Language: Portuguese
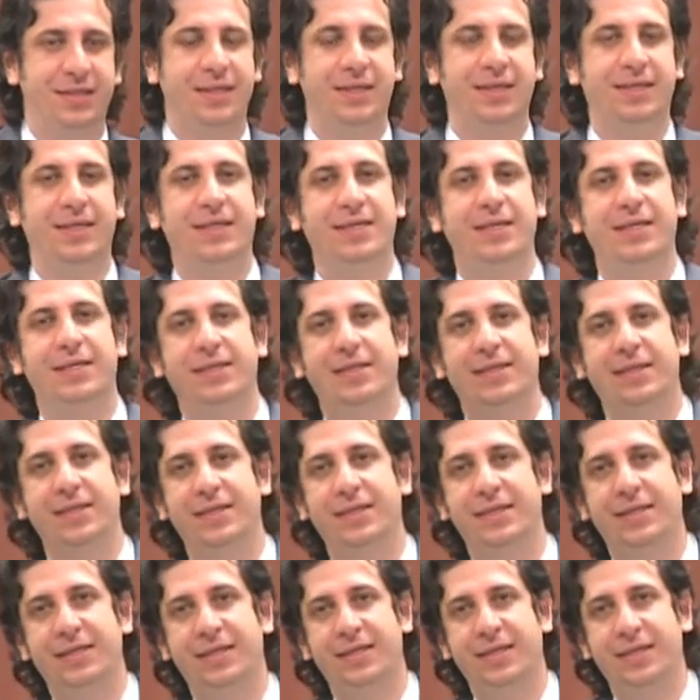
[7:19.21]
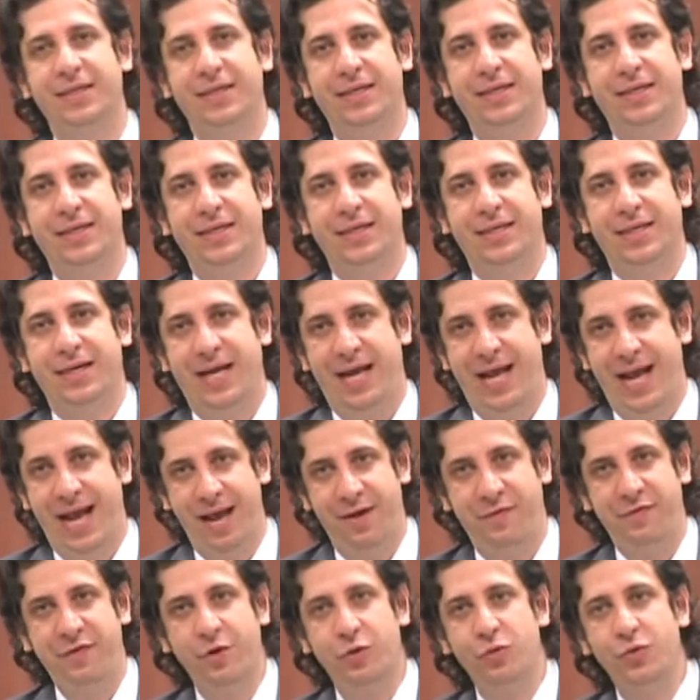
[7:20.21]
É,
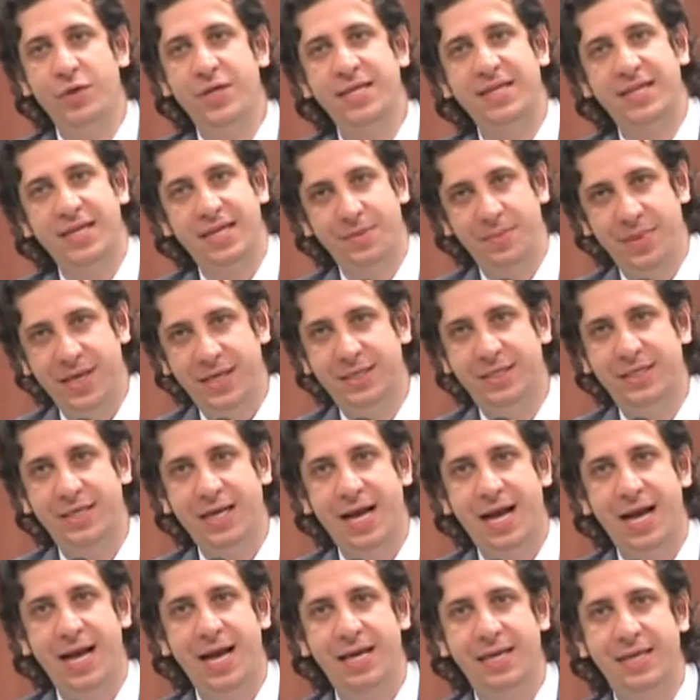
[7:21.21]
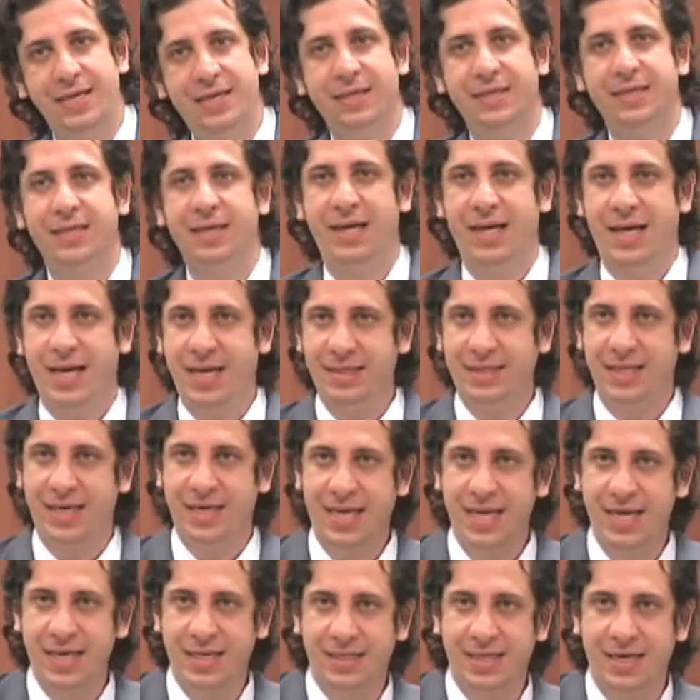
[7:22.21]
é a figura intermediária entre
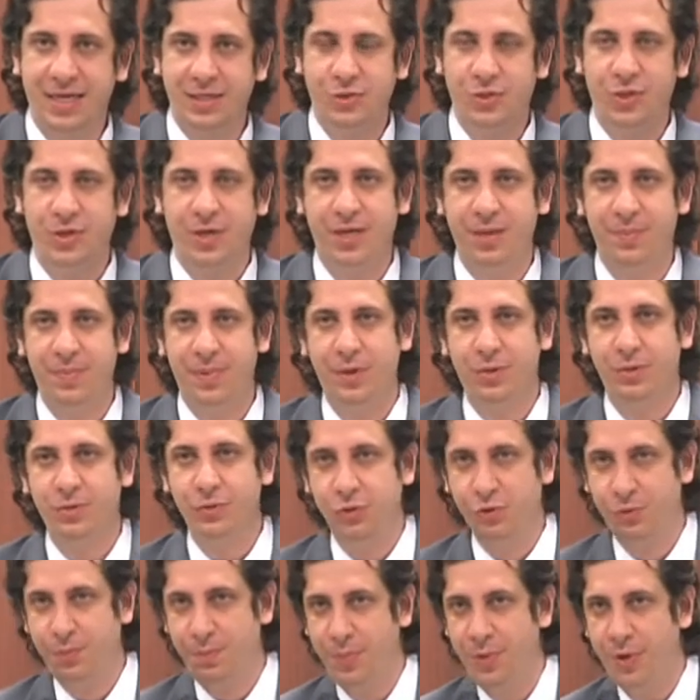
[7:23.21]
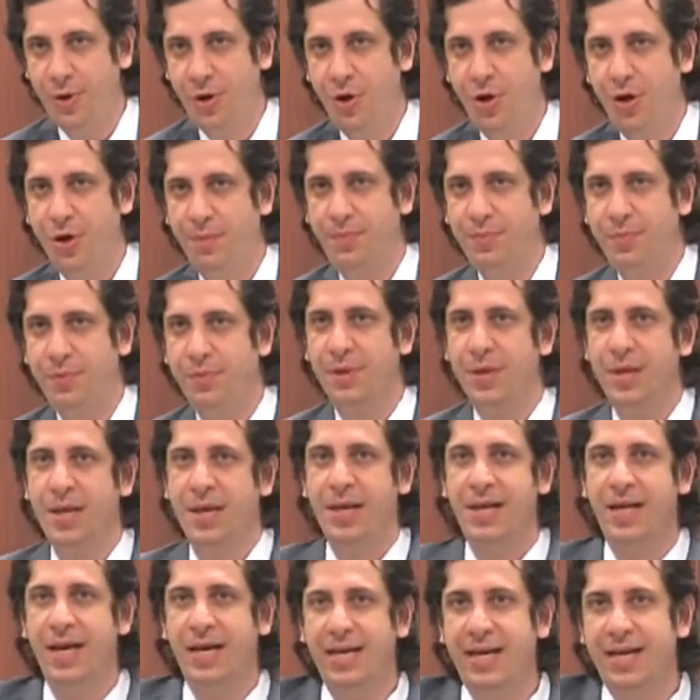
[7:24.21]
aquele que traz droga para uso próprio
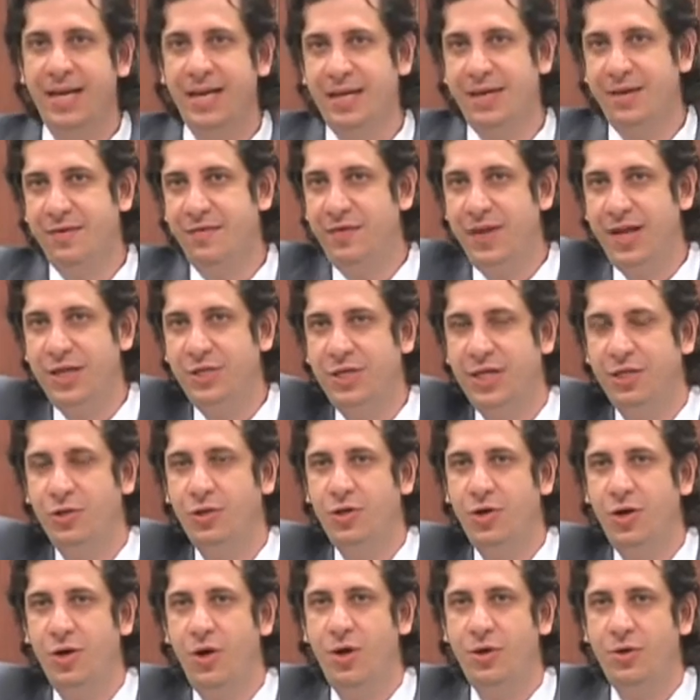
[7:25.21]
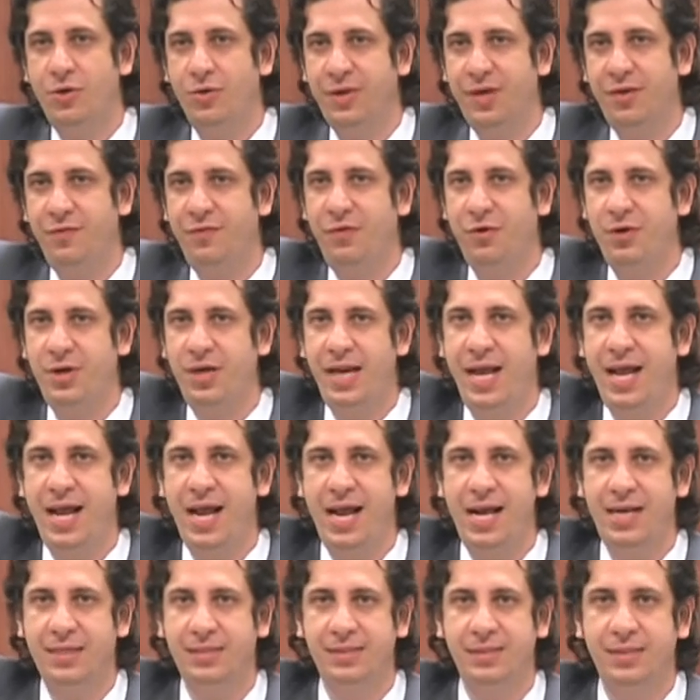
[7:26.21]
e aquele que vende a droga ou que
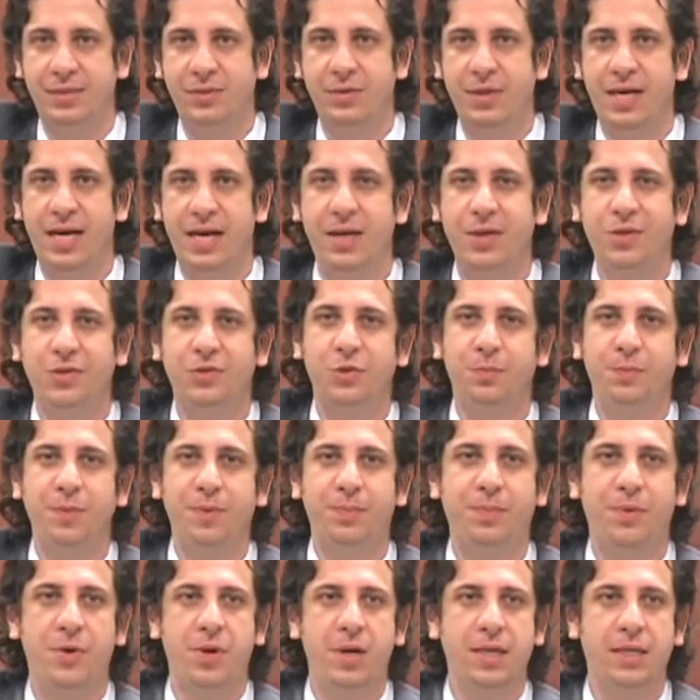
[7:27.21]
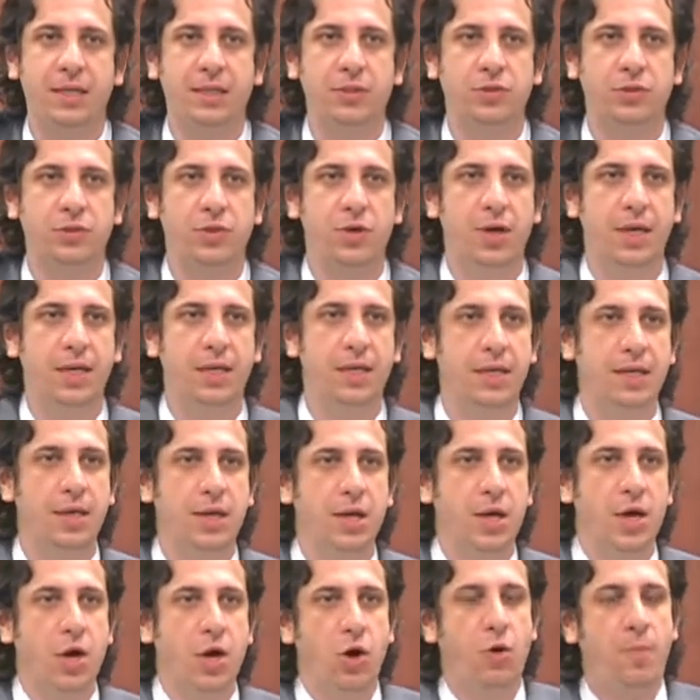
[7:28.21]
fornece no carrinho de pipoca na escola
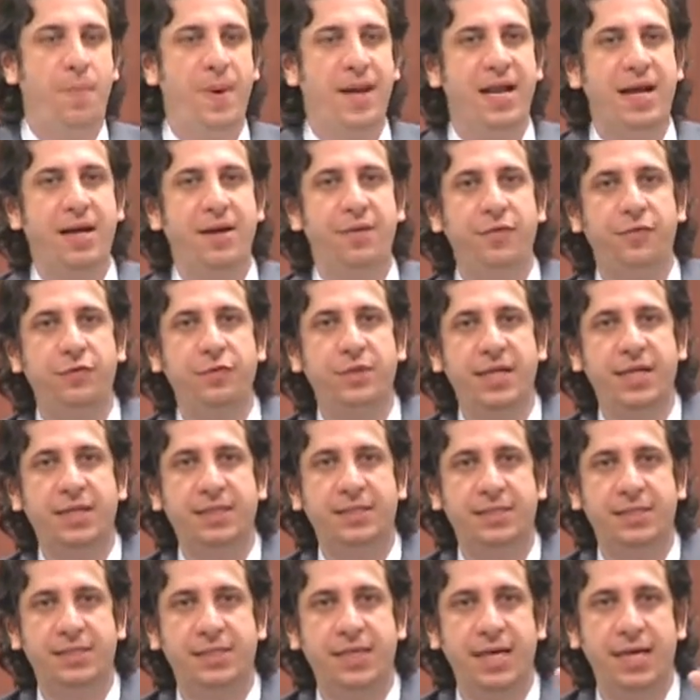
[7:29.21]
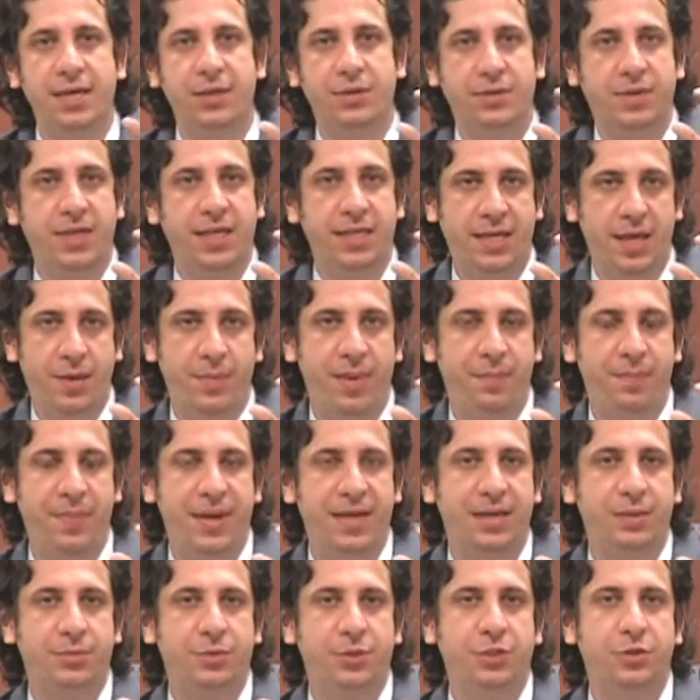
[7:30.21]
o parágrafo terceiro, que tem uma
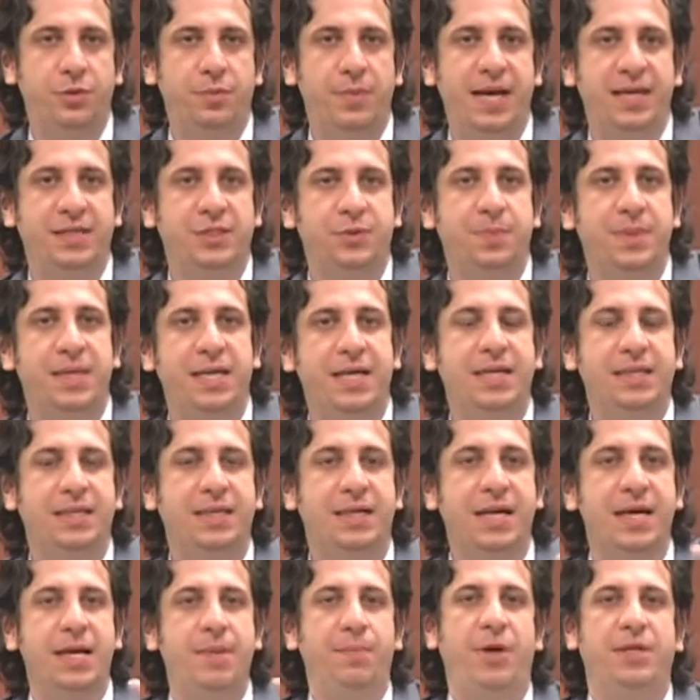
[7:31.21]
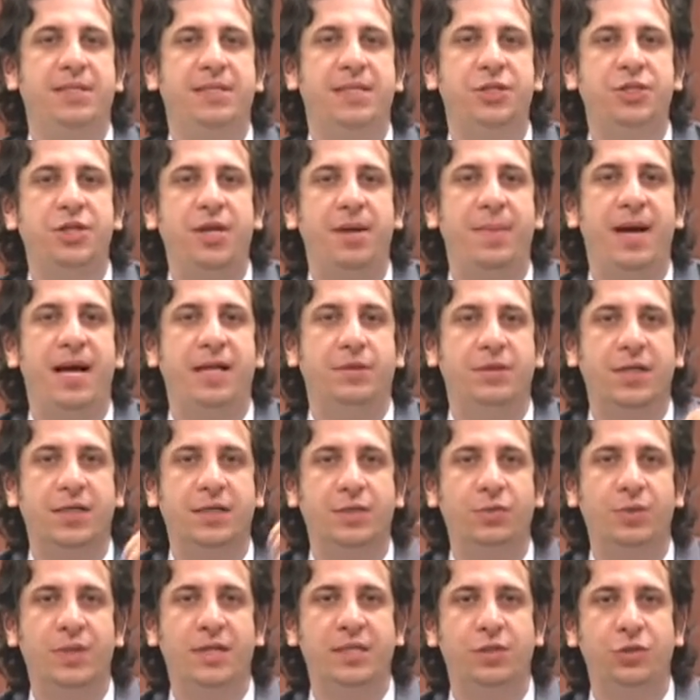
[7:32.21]
pena muito mais branda, pode ser chamado, na
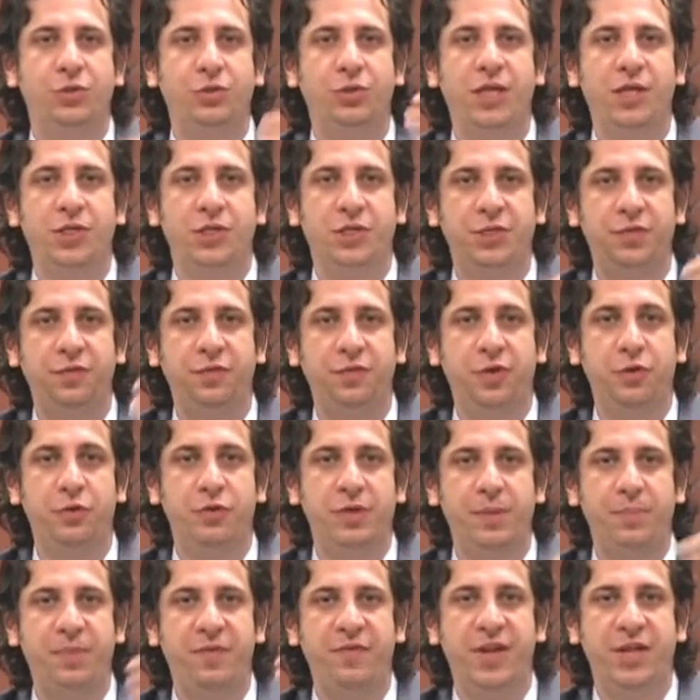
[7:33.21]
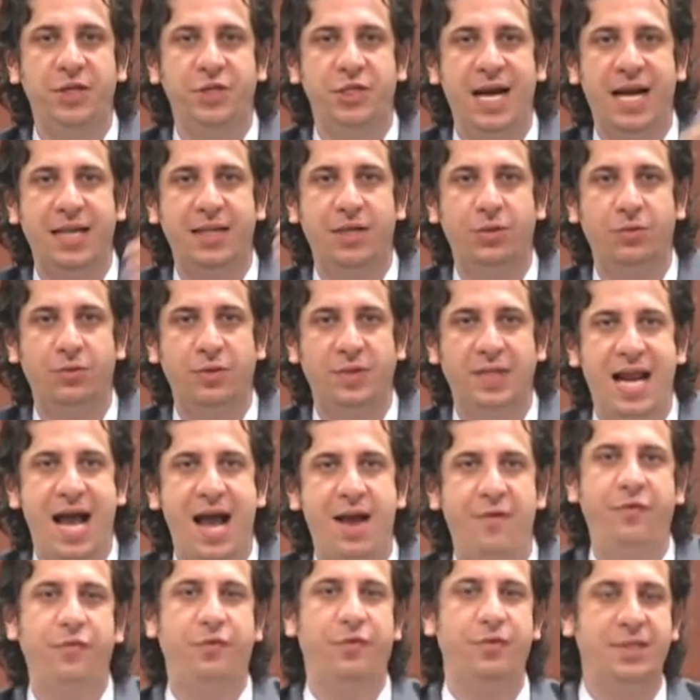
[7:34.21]
natureza jurídica, de figura privilegiada do
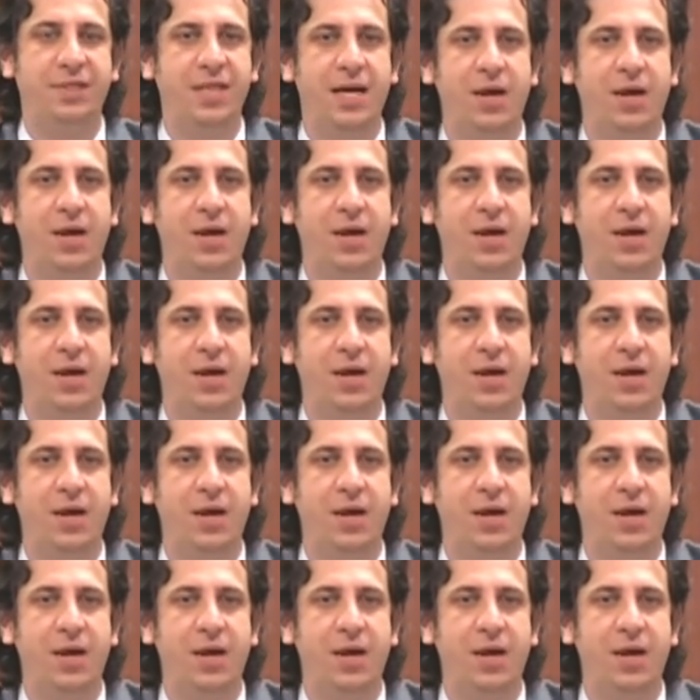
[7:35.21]
tráfico.